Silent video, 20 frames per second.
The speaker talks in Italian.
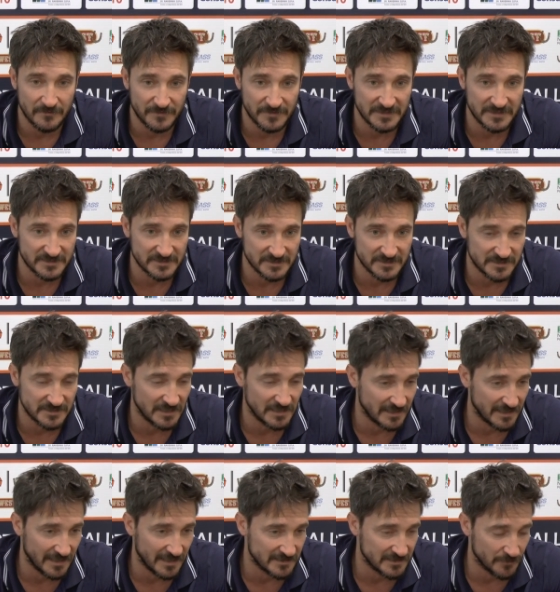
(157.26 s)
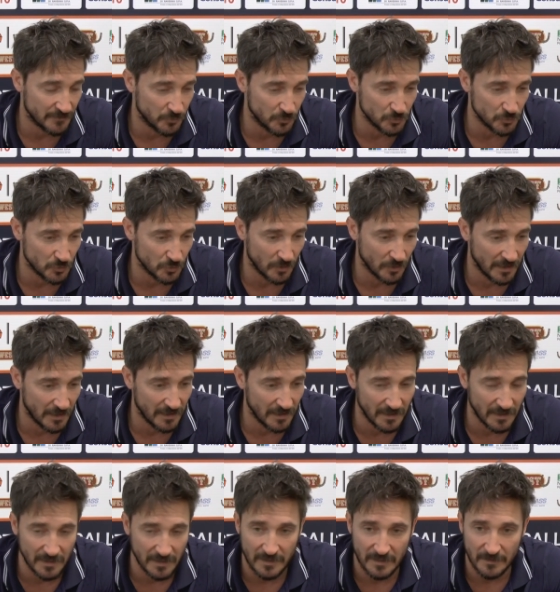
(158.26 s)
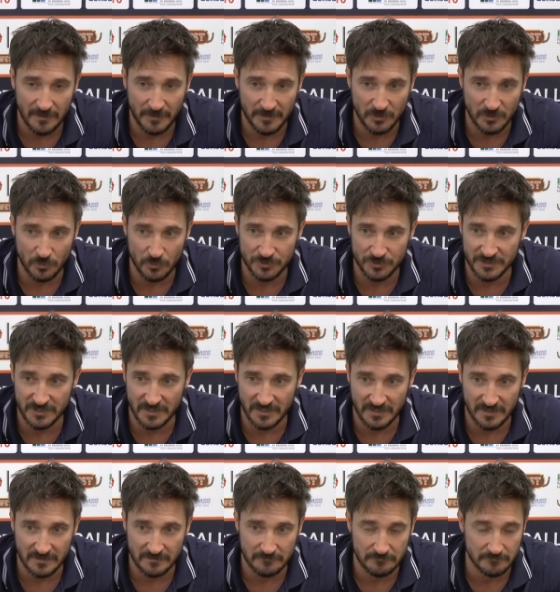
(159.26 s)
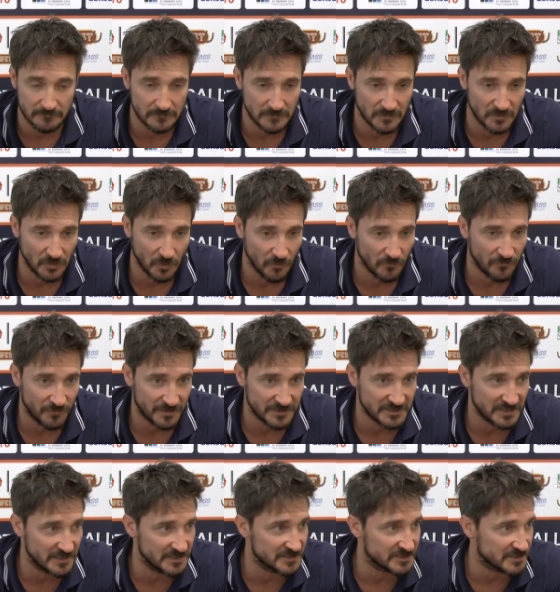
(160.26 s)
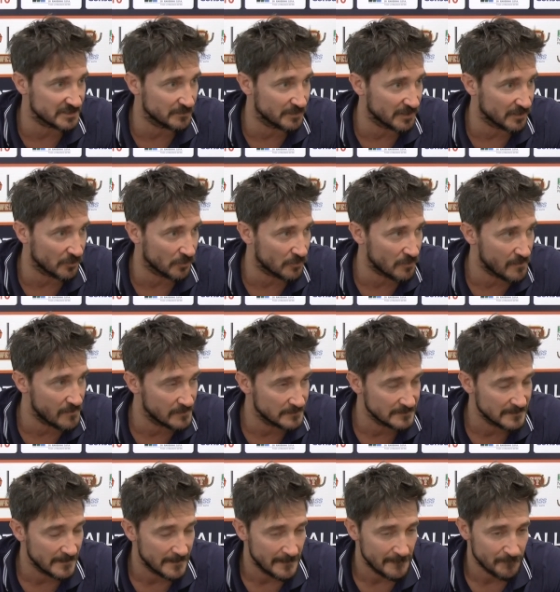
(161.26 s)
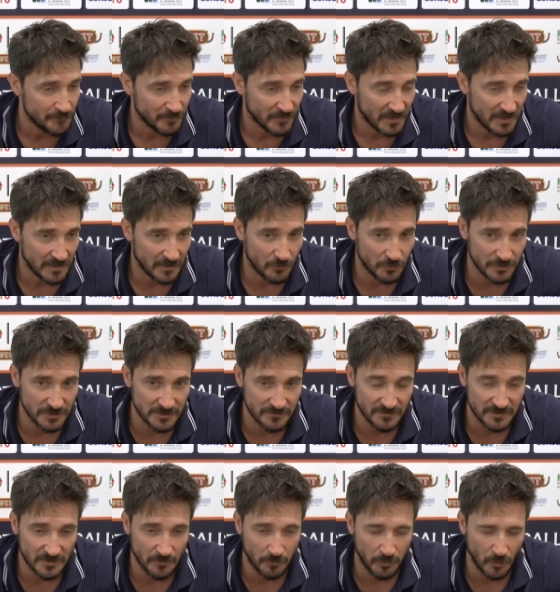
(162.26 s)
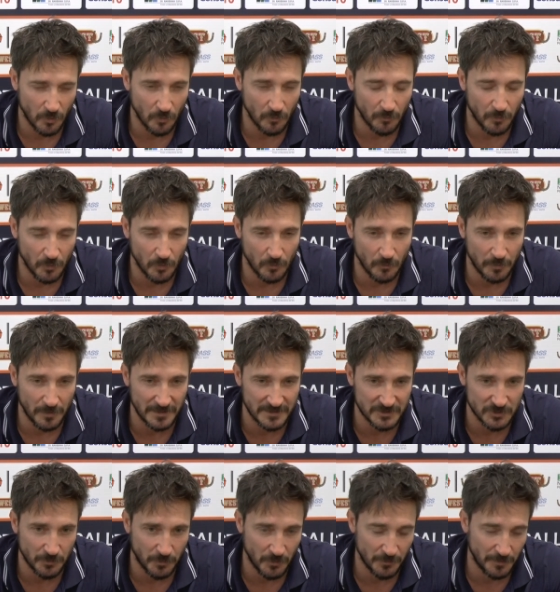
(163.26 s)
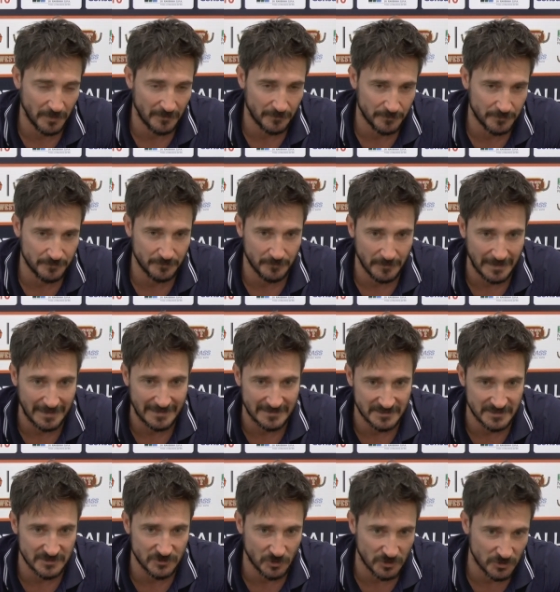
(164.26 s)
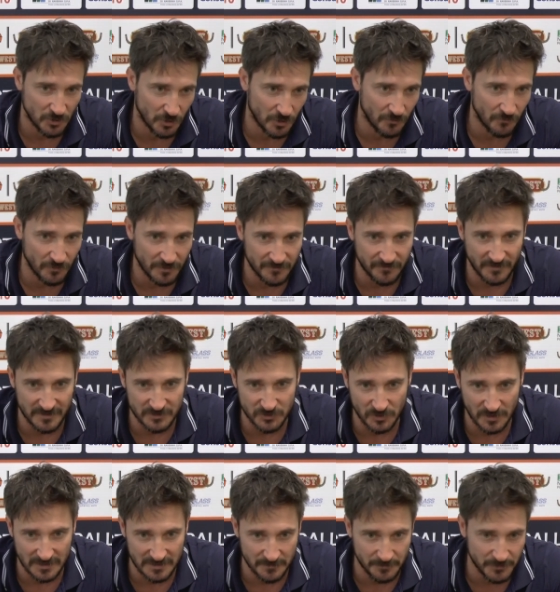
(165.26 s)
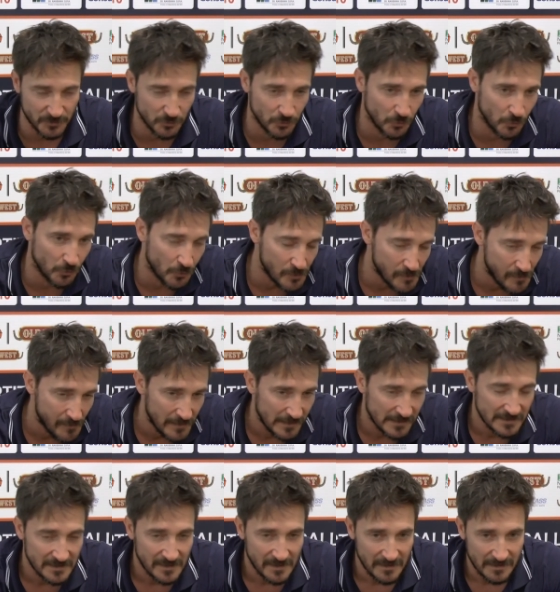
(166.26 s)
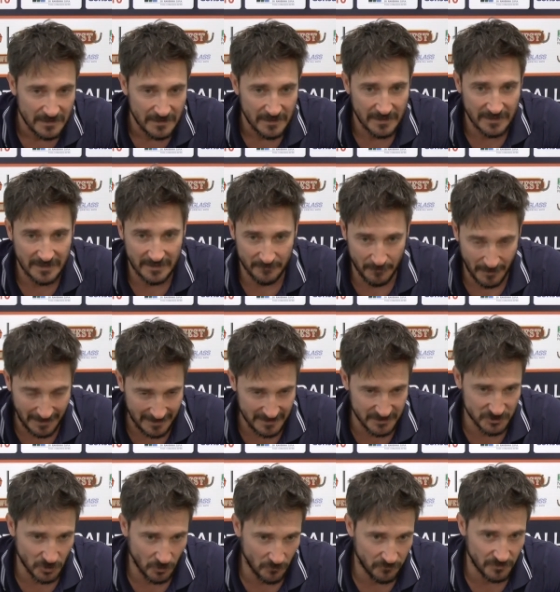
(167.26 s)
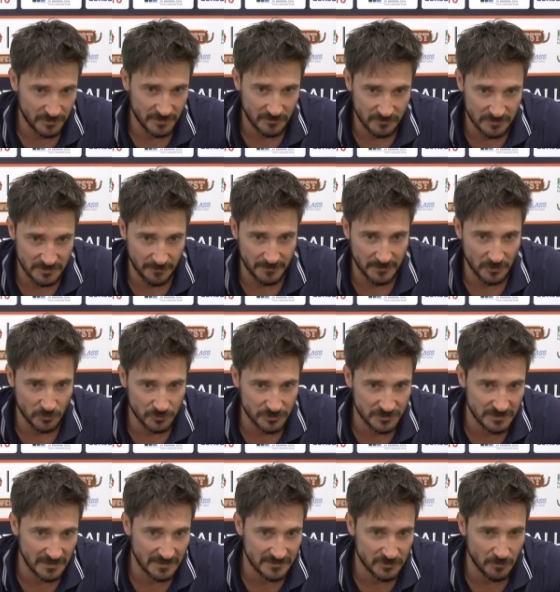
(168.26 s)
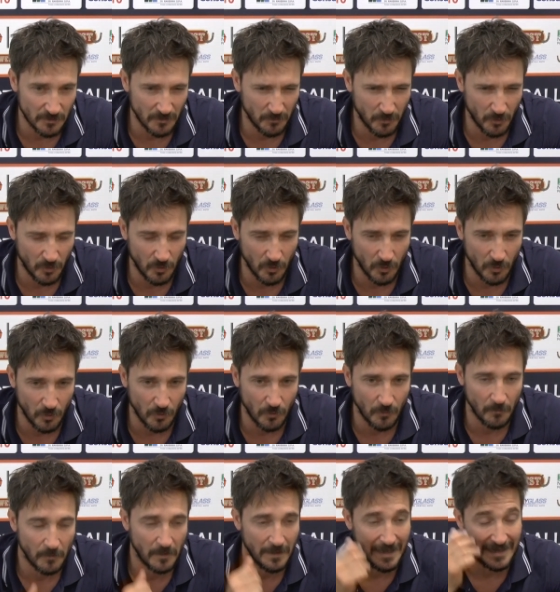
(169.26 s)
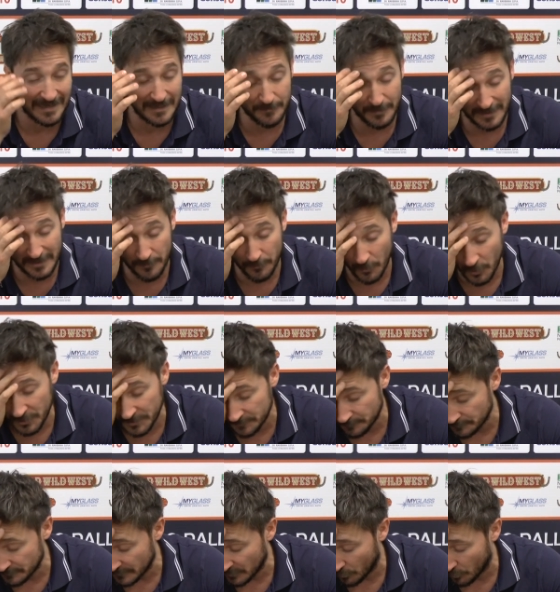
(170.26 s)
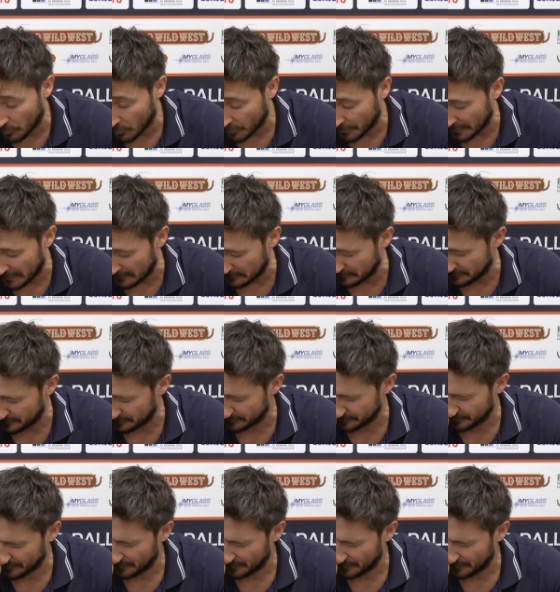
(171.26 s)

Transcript: fisici legati appunto a patologie non freschissime, no? E quindi diventa un po', un po complesso. Poi per, magari c'è il giocatore che volevi far giocare di più e che magari soffre di questa patologia, insomma un po' anche perché poi quello che